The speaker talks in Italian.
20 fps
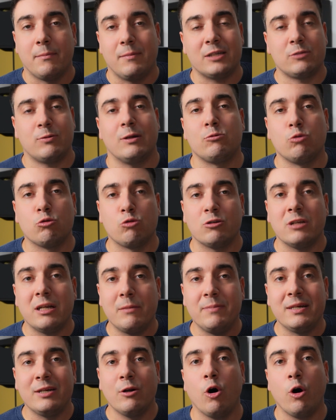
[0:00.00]
ma soprattutto del
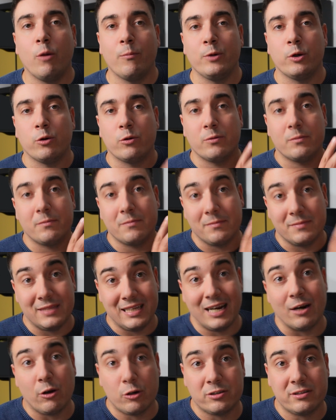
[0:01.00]
binomio
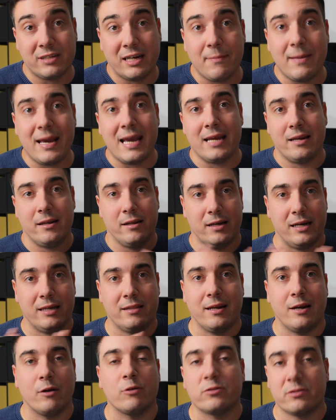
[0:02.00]
della nostra email e
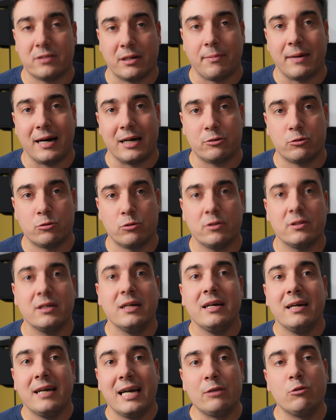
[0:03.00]
della nostra password
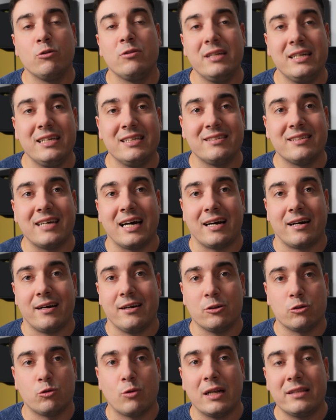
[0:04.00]
ed
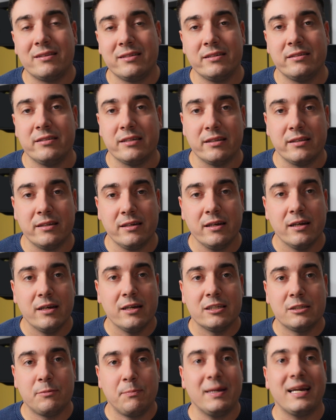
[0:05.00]
utilizzarle su altri siti
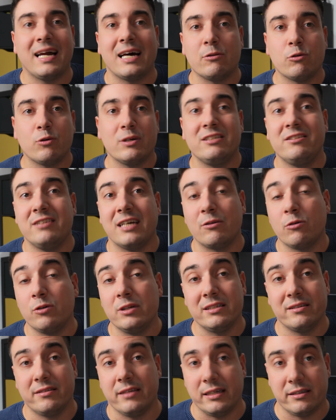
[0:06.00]
sperando che siano gli
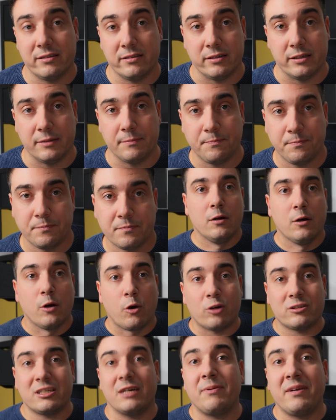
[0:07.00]
stessi.
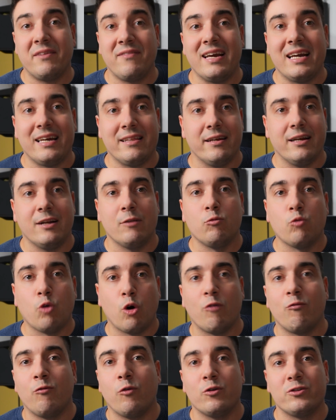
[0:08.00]
Cosa prevede il
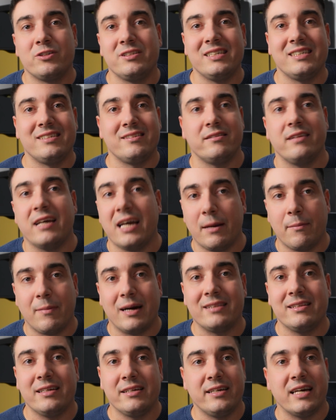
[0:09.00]
nuovo
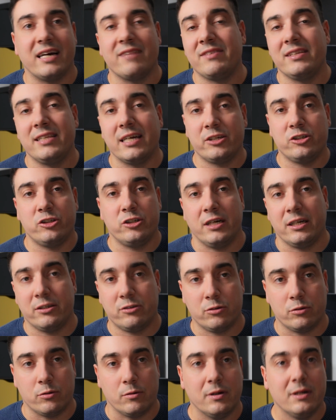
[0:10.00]
sistema di chiavi di
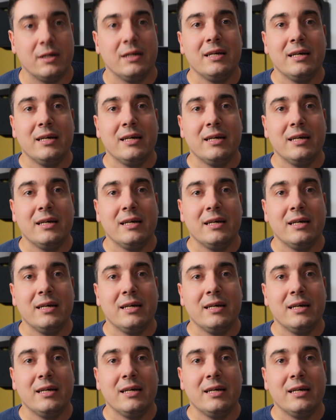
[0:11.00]
accesso?